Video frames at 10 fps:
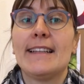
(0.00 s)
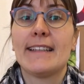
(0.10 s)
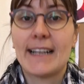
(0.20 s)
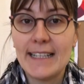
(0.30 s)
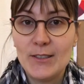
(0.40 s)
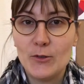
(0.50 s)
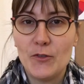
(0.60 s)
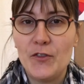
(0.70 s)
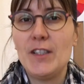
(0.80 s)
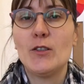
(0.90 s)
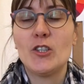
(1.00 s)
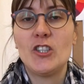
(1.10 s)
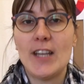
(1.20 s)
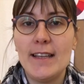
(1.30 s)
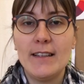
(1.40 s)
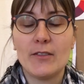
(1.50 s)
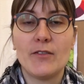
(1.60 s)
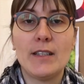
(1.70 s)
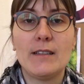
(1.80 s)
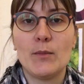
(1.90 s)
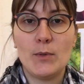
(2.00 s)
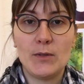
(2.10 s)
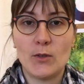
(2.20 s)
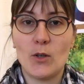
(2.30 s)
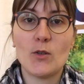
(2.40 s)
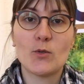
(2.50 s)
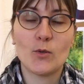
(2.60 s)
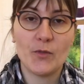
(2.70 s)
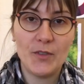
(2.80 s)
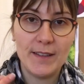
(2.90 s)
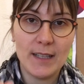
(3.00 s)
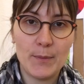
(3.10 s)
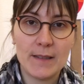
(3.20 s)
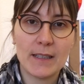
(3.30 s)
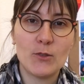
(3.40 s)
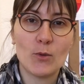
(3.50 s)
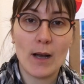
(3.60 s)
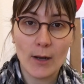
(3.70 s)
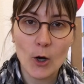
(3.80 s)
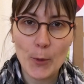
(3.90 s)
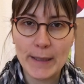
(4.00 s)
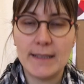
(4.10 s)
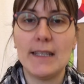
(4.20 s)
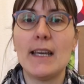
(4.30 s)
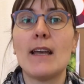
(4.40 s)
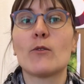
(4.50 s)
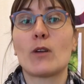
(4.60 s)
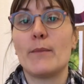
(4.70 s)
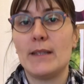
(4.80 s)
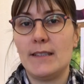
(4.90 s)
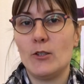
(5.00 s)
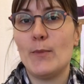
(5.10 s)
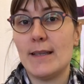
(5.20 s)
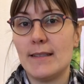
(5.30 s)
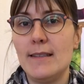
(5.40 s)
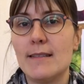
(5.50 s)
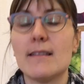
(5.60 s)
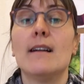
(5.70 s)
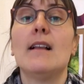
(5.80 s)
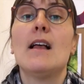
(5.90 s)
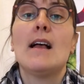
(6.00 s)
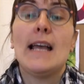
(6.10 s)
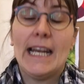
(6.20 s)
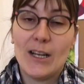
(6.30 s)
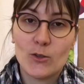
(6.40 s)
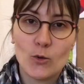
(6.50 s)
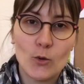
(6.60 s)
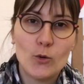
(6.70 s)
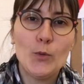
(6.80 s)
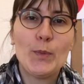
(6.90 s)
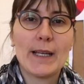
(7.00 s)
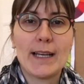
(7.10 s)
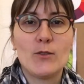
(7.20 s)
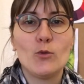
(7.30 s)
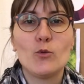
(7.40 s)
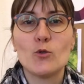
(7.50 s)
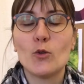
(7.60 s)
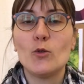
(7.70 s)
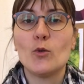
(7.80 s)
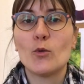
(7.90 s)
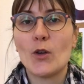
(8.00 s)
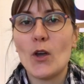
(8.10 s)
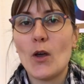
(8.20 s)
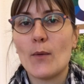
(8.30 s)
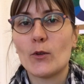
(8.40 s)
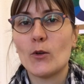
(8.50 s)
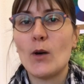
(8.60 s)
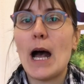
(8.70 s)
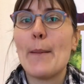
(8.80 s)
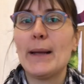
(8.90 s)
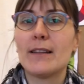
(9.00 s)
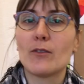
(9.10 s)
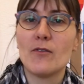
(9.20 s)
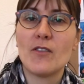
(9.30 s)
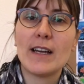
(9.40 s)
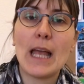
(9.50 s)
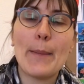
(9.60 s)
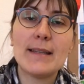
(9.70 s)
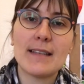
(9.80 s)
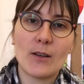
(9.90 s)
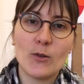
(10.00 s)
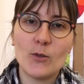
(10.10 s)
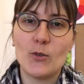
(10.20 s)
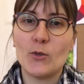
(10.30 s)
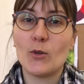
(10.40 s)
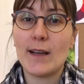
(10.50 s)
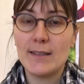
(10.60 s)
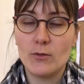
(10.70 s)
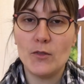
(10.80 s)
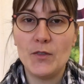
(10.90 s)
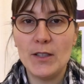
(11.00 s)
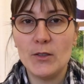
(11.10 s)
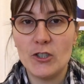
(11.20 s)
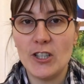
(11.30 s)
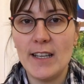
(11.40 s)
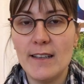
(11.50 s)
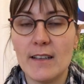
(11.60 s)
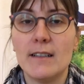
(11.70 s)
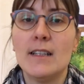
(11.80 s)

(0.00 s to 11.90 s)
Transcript: des restes de fils de chaîne en fait, puisque lorsqu'on fait une tapisserie sur un grand métier, donc un métier de basse lisse, et lorsqu'on coupe, il reste toujours une longueur entre 1m20 et 1m50 de restes de fils de chaîne